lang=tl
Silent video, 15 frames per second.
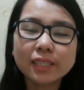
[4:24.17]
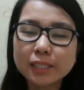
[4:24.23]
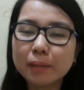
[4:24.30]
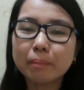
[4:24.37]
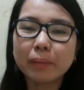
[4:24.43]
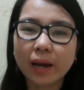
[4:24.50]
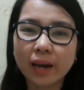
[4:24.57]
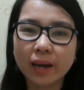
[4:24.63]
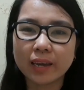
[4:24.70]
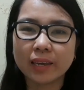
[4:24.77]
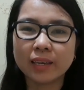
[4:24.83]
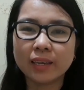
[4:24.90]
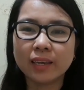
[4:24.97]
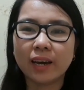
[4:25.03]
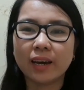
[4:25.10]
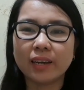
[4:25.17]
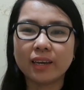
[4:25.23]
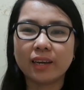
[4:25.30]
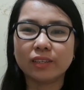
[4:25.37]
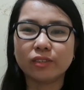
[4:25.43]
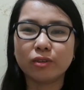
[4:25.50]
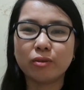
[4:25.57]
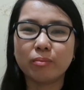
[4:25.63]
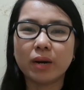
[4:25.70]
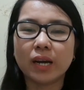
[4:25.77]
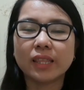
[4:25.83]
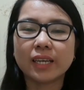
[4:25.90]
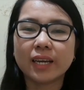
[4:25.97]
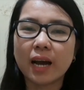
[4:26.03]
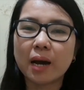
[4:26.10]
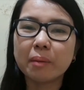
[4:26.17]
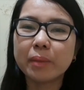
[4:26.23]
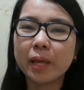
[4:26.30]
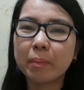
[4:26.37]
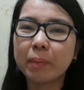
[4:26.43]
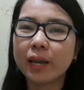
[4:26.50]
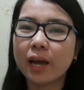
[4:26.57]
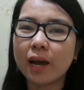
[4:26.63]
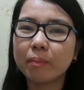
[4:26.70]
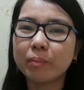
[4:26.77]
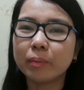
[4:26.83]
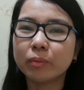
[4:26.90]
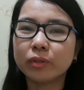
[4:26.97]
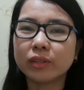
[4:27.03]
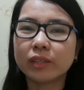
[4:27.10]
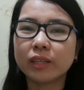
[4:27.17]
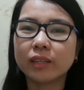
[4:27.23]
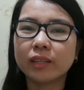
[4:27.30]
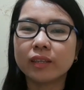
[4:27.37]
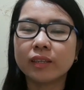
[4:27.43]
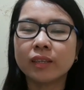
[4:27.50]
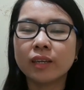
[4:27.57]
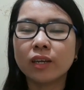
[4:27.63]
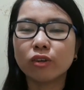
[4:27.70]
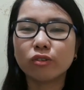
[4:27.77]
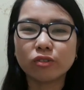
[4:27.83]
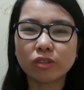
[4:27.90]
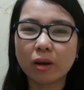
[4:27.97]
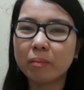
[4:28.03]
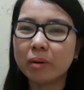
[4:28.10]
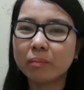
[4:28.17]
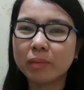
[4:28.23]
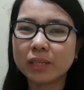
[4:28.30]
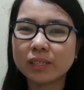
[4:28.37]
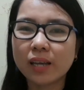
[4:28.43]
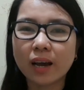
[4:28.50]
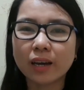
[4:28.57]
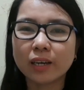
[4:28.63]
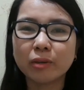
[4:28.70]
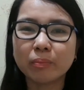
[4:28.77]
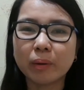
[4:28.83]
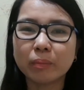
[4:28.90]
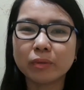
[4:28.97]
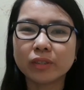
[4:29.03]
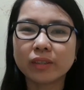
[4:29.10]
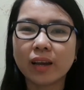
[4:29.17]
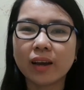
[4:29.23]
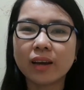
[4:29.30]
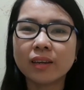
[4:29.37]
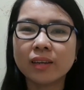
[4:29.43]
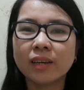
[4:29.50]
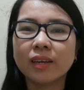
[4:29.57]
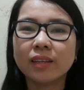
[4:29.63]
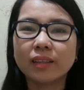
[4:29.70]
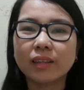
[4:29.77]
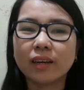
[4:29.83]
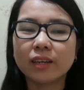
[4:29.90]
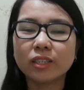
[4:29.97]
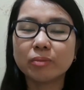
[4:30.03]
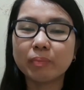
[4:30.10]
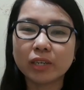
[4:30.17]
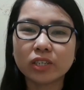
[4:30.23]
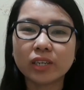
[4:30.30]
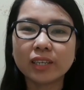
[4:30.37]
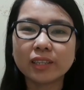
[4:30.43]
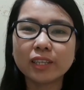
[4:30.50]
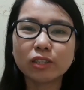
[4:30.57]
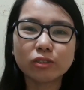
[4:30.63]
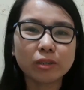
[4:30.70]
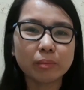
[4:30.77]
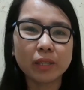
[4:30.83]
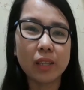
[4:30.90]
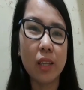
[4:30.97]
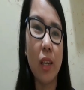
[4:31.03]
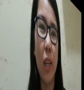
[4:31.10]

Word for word: kasambahay. Ayan. So, yung mga nag-a-apply pa lang papunta doon sa amang bansa kayo papunta. Uh, especially dito sa